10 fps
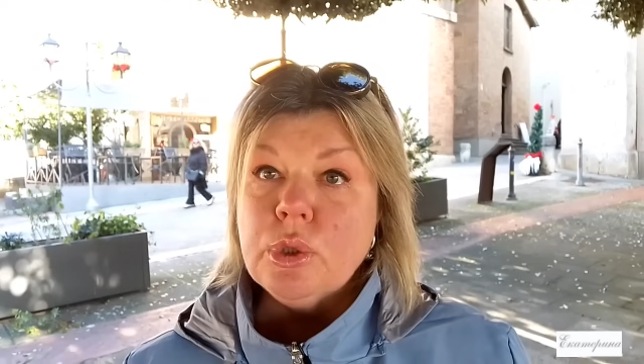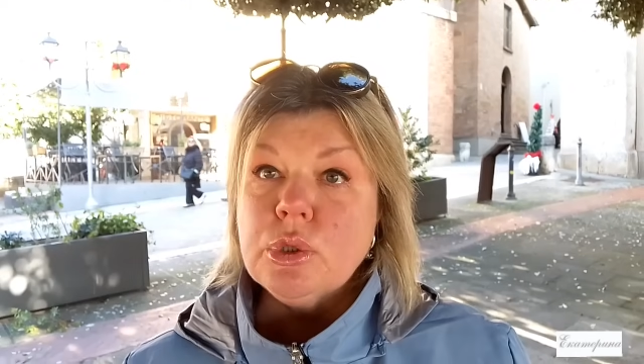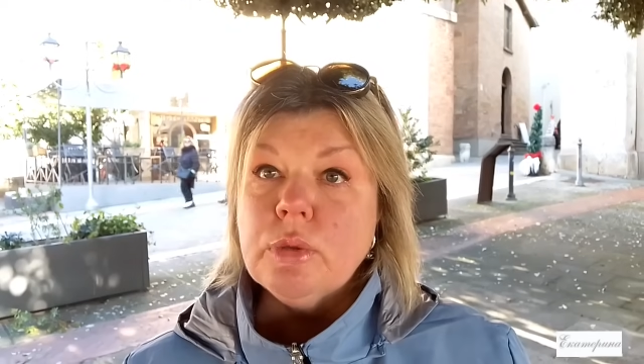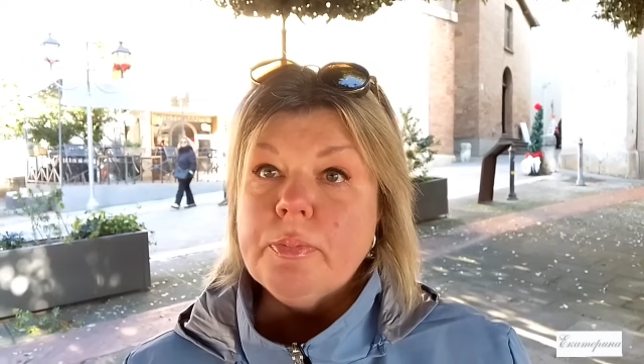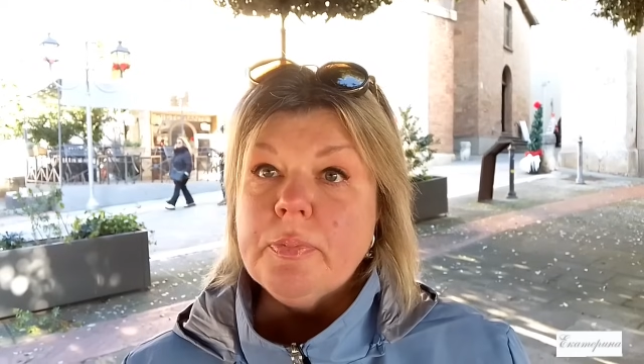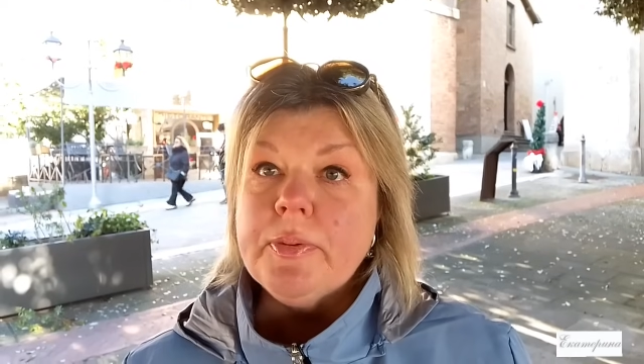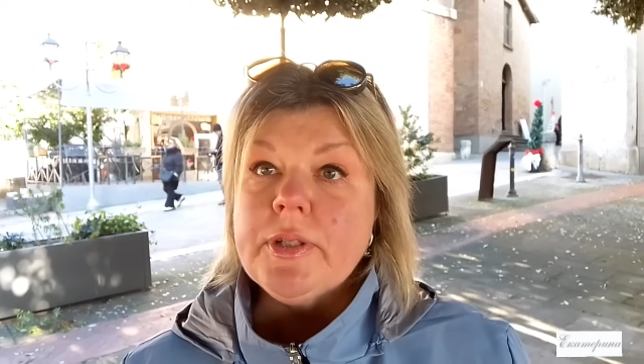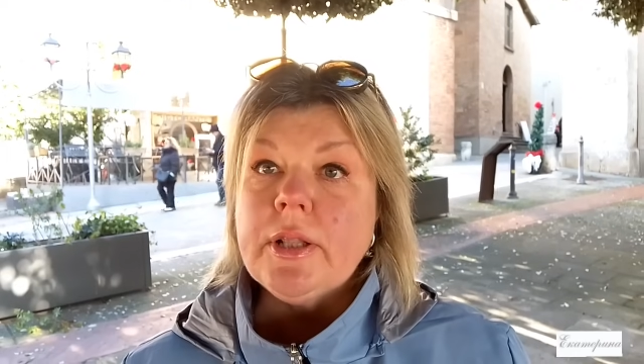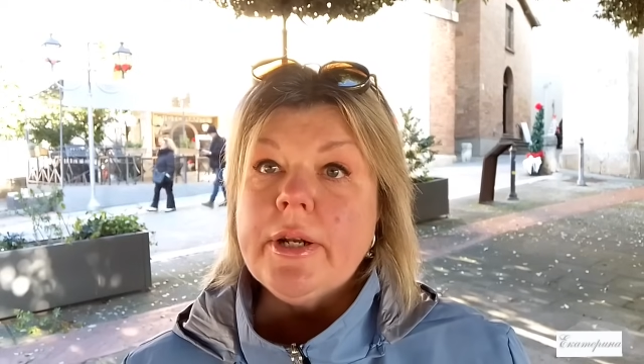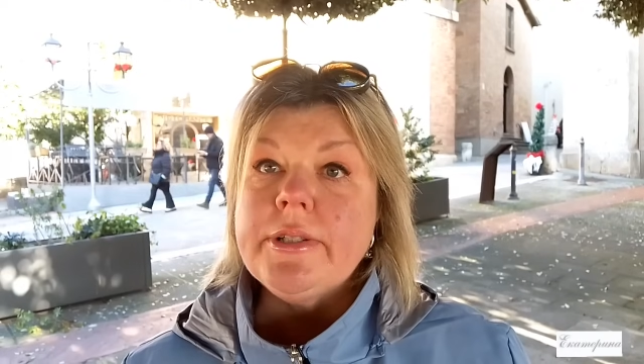то, что он
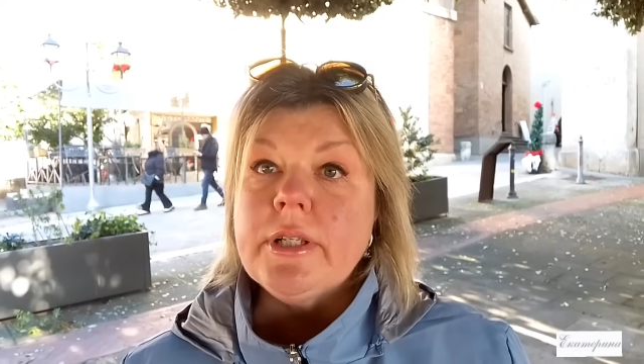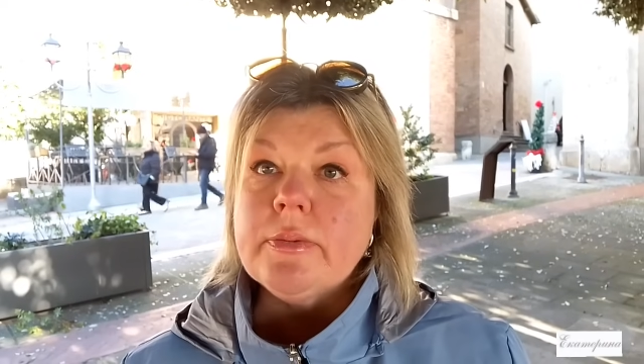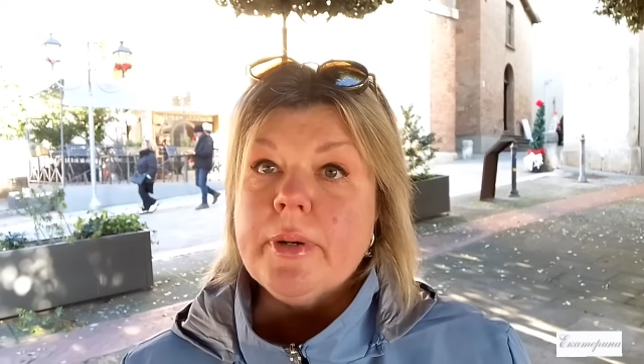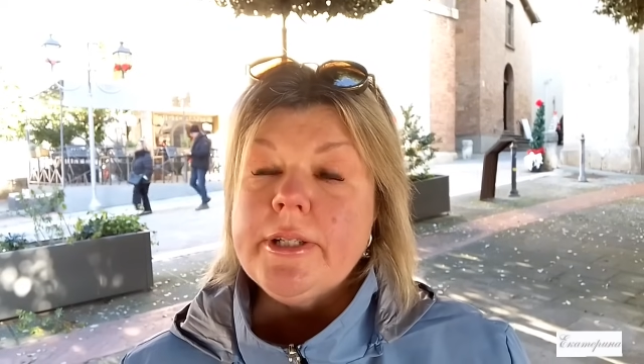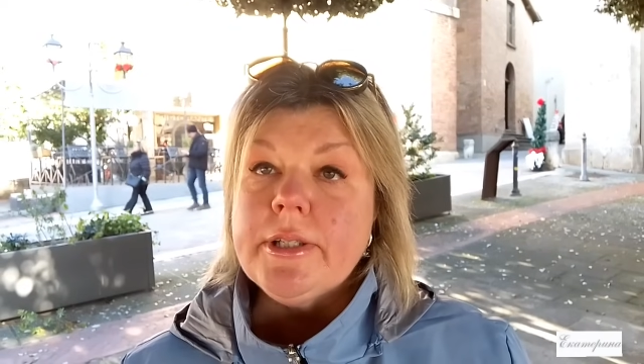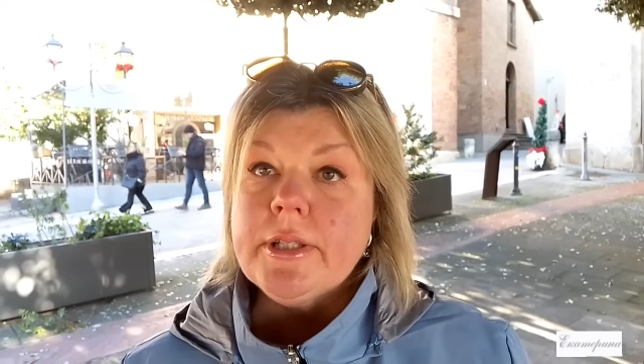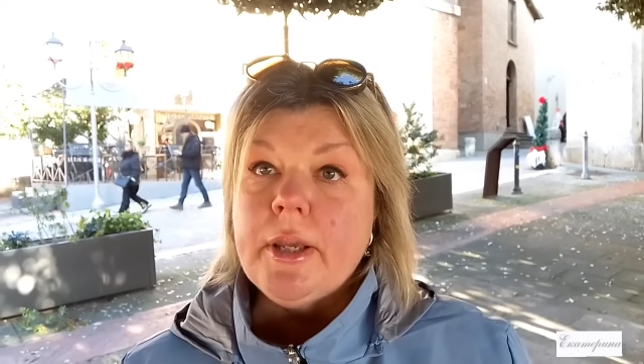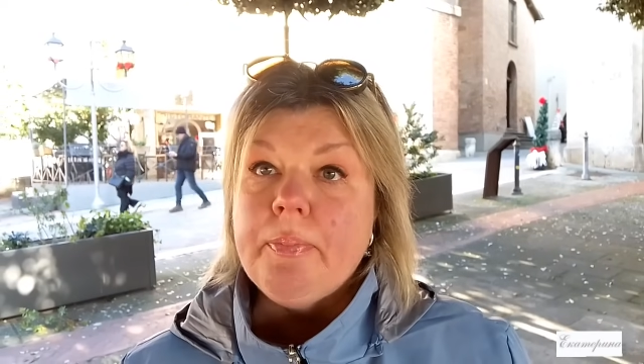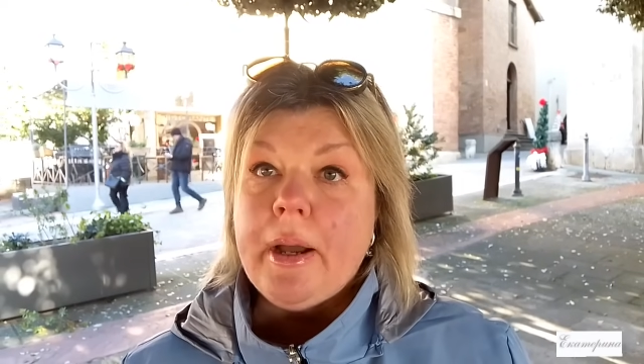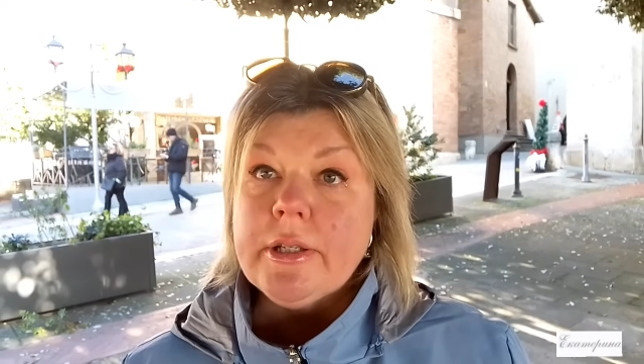подписал расизм,
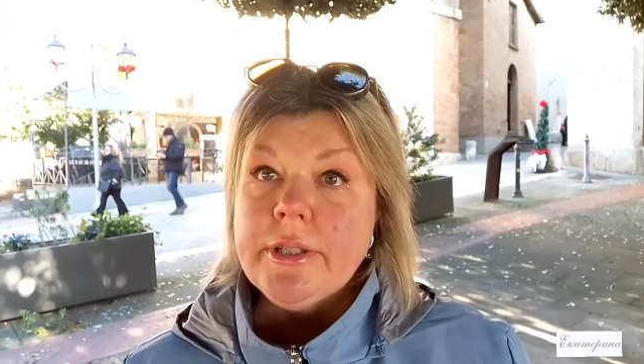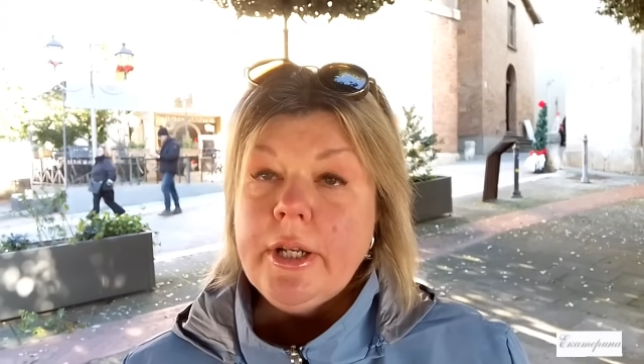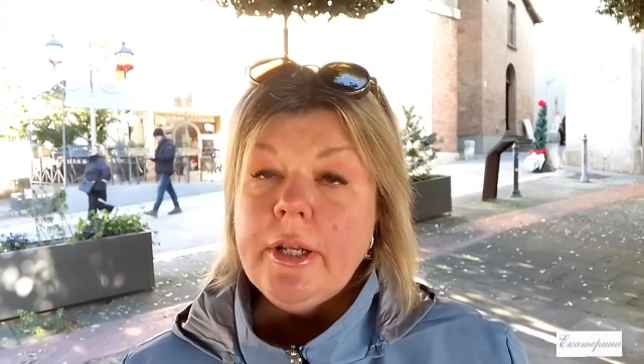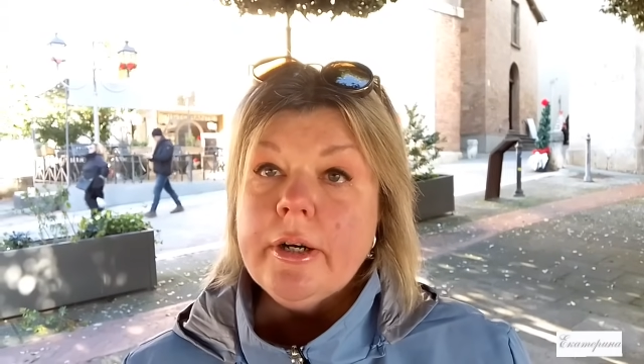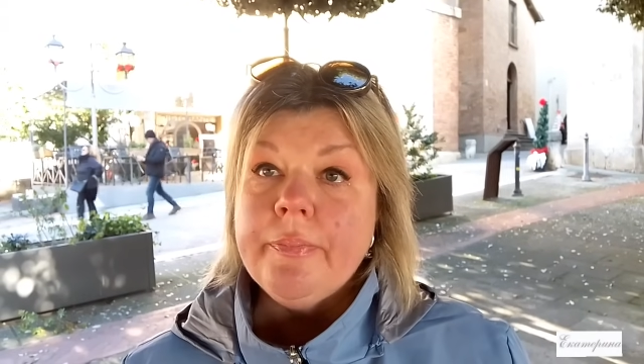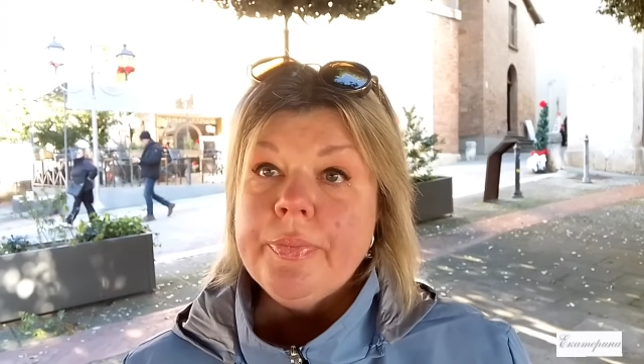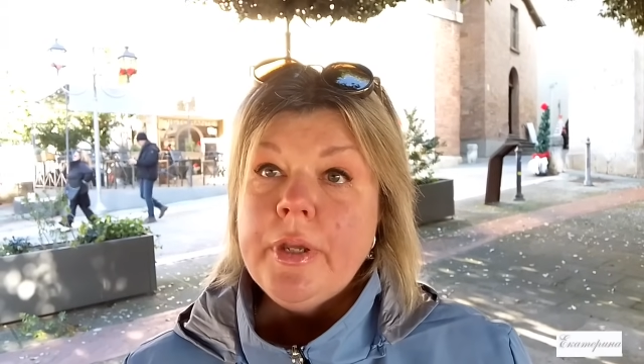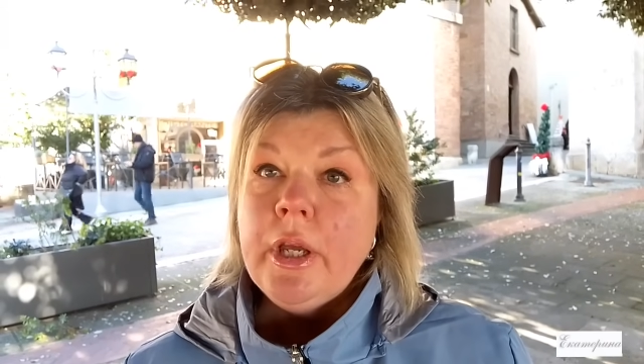российский пакт с Гитлером,